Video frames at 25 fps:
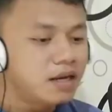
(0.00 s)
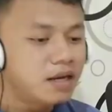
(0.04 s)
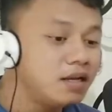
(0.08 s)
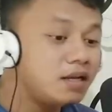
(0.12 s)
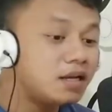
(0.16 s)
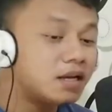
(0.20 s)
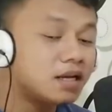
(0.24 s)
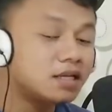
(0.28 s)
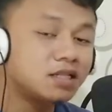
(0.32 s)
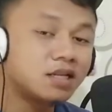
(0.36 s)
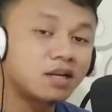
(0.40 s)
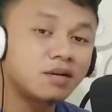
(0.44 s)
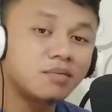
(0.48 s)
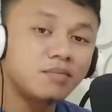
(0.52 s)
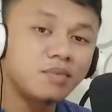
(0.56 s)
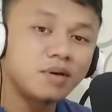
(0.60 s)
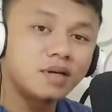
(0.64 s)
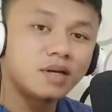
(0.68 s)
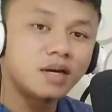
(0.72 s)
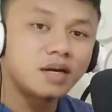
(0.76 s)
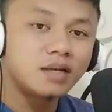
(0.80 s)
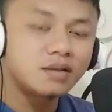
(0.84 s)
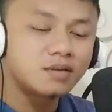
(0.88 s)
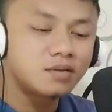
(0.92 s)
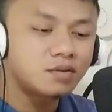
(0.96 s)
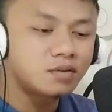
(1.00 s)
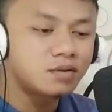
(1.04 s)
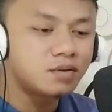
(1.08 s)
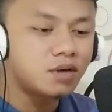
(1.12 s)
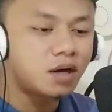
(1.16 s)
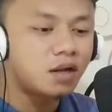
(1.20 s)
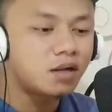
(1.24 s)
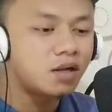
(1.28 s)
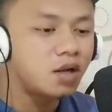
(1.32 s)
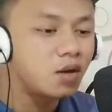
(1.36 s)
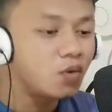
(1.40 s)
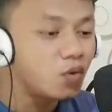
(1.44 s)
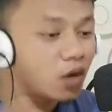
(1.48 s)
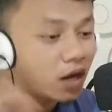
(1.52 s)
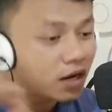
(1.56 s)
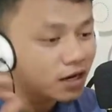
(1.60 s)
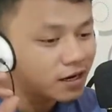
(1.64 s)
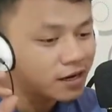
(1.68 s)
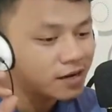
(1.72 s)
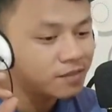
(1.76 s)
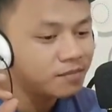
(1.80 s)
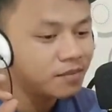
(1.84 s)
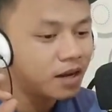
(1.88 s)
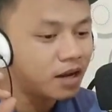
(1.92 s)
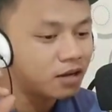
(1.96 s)
jadi ya selebihnya itu Allahu
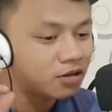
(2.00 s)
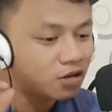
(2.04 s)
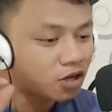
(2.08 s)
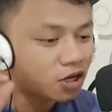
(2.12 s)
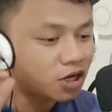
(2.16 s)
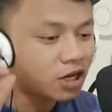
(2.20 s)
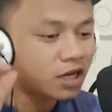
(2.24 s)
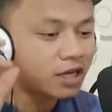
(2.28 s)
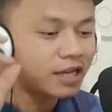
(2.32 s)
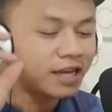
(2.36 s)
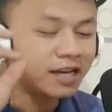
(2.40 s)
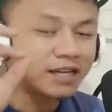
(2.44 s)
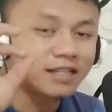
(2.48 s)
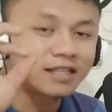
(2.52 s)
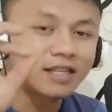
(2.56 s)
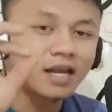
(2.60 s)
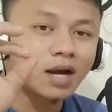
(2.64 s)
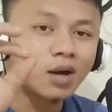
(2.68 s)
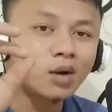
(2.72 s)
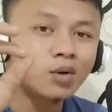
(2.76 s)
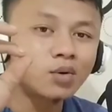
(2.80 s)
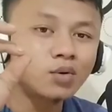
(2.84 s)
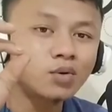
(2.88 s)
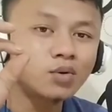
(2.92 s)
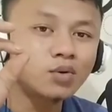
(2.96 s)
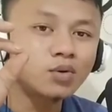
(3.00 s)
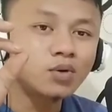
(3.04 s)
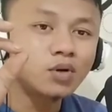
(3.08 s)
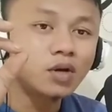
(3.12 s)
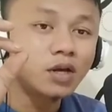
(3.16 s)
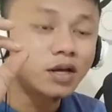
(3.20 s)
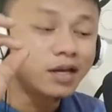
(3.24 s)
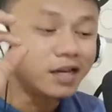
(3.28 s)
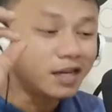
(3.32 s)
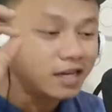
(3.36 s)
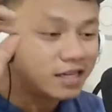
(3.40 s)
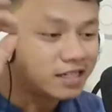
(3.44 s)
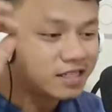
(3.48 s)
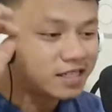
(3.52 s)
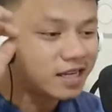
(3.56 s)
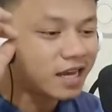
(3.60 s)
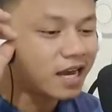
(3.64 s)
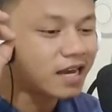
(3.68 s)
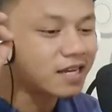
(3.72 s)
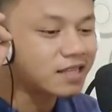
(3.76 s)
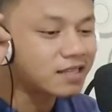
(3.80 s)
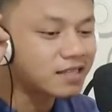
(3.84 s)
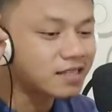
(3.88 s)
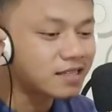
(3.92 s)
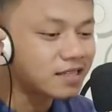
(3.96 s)
alam Allah lah yang tahu isi
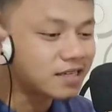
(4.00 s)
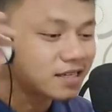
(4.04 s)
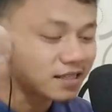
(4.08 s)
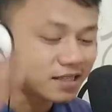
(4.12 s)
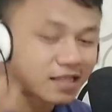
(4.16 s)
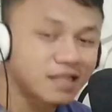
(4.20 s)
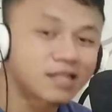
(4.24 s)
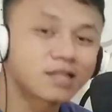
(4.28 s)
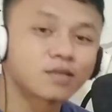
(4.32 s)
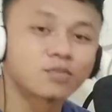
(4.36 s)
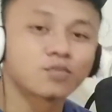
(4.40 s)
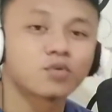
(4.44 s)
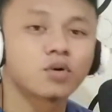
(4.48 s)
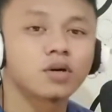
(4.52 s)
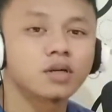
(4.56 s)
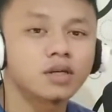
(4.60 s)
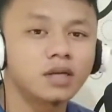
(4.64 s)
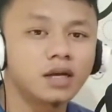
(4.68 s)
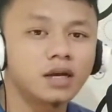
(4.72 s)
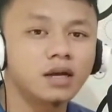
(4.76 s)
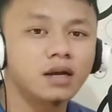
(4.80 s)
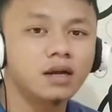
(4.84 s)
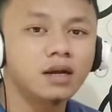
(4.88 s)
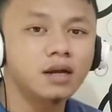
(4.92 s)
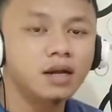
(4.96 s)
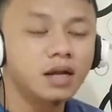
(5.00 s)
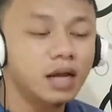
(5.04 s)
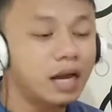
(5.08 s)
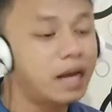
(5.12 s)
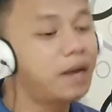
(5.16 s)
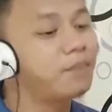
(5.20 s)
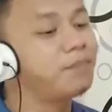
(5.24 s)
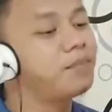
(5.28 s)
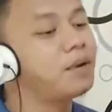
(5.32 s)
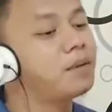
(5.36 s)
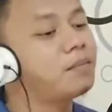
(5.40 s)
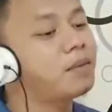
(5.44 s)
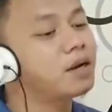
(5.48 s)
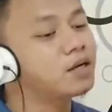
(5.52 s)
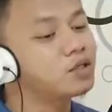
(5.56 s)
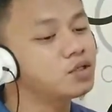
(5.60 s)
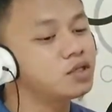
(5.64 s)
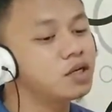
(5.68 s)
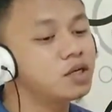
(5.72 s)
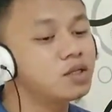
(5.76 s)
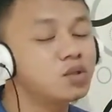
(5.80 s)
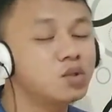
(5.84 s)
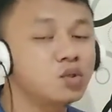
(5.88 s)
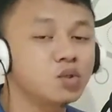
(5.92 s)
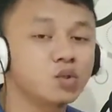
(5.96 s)
hati kita semuanya apa
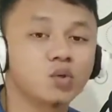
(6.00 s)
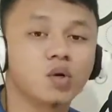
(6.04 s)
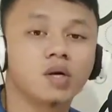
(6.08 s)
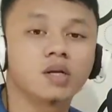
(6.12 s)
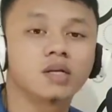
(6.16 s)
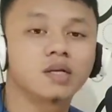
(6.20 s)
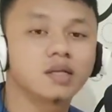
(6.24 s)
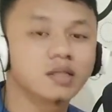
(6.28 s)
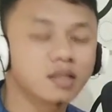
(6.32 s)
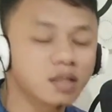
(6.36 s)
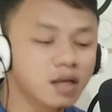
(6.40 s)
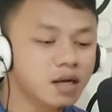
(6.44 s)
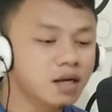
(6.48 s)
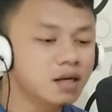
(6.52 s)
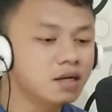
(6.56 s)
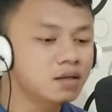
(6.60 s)
maksud dan tujuan kita